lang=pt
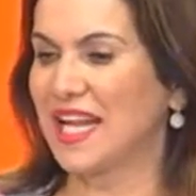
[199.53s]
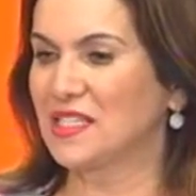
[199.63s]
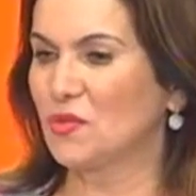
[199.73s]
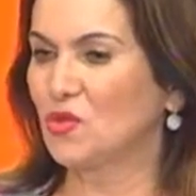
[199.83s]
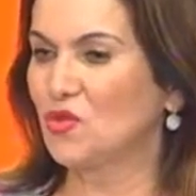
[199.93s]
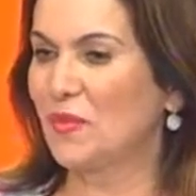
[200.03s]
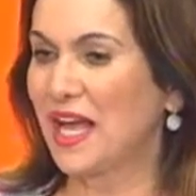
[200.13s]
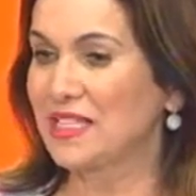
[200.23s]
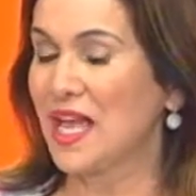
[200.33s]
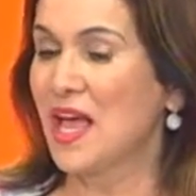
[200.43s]
criação e tudo
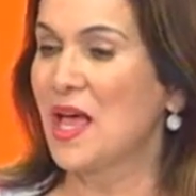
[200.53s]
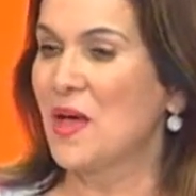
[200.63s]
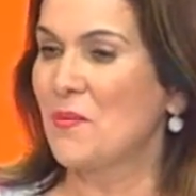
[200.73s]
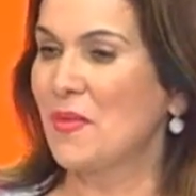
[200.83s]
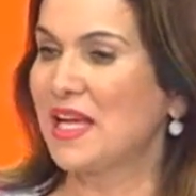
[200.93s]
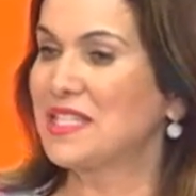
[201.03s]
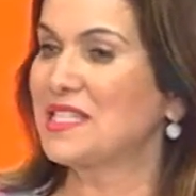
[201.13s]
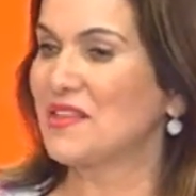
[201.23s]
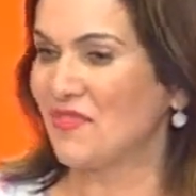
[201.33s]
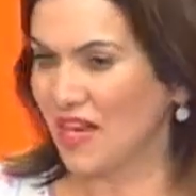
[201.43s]
mais mas
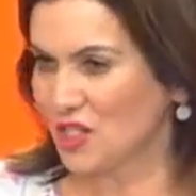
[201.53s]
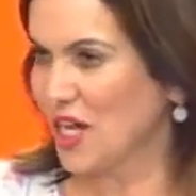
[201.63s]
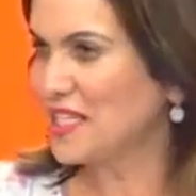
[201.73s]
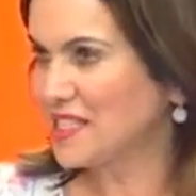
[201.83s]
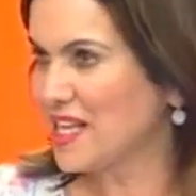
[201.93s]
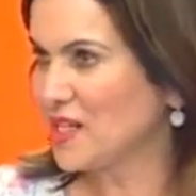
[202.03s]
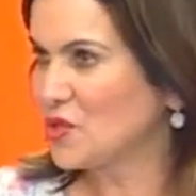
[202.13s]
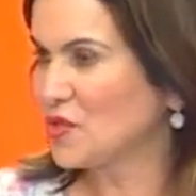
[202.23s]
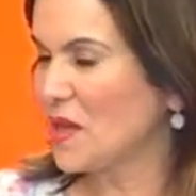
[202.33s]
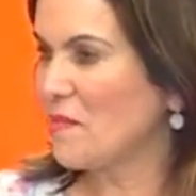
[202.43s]
você fala de
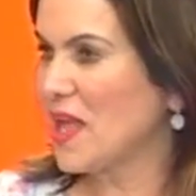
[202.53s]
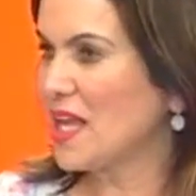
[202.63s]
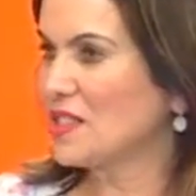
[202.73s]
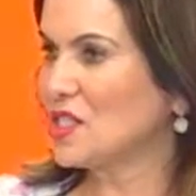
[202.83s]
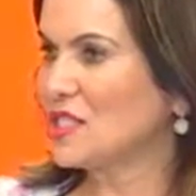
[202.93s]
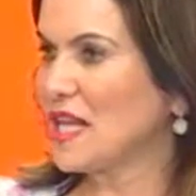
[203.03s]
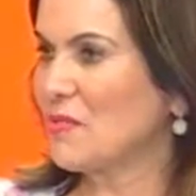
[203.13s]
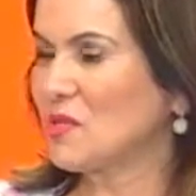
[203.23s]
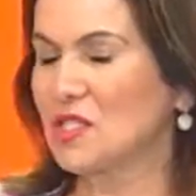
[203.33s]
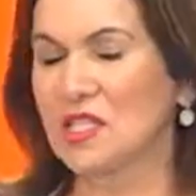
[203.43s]
acesso também, a gente
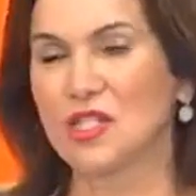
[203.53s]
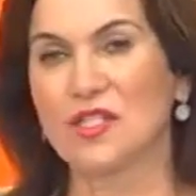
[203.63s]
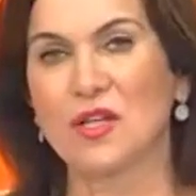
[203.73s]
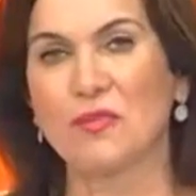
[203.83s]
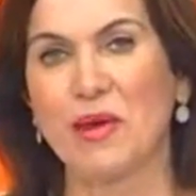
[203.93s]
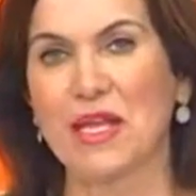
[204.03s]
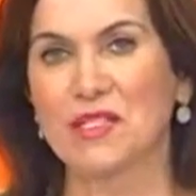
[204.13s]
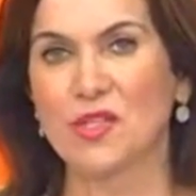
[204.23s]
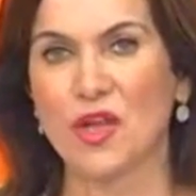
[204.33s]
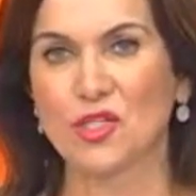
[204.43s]
sabe que a gente está num
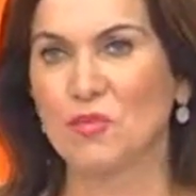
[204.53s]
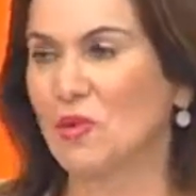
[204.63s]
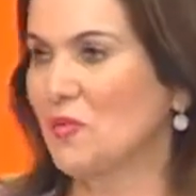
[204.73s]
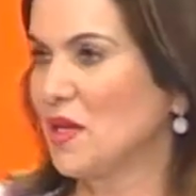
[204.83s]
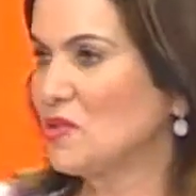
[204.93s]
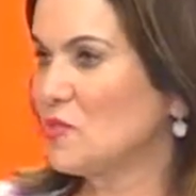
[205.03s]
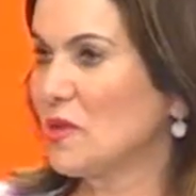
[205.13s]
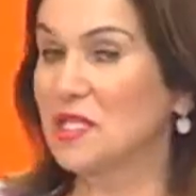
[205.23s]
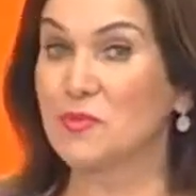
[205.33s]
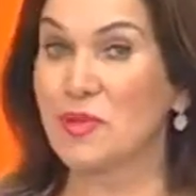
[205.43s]
país que acho que pelo menos
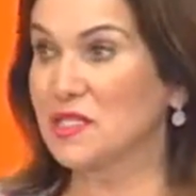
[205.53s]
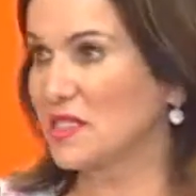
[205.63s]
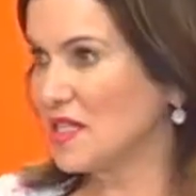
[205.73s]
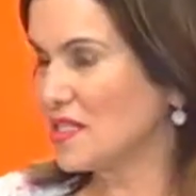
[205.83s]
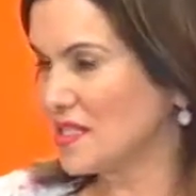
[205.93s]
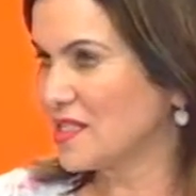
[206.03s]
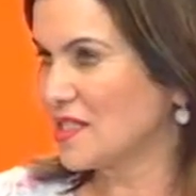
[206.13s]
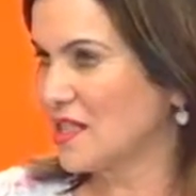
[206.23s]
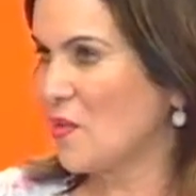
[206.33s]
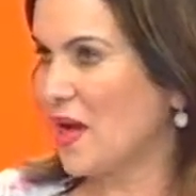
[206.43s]
pelas pesquisas
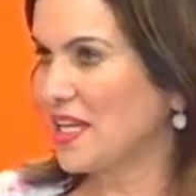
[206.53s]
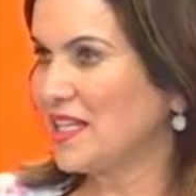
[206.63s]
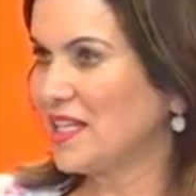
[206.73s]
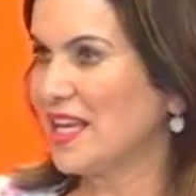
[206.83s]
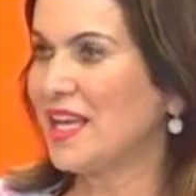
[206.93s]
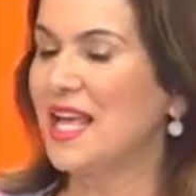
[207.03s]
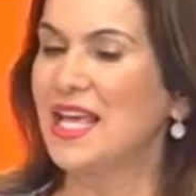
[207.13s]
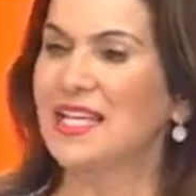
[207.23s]
que estão aí, né,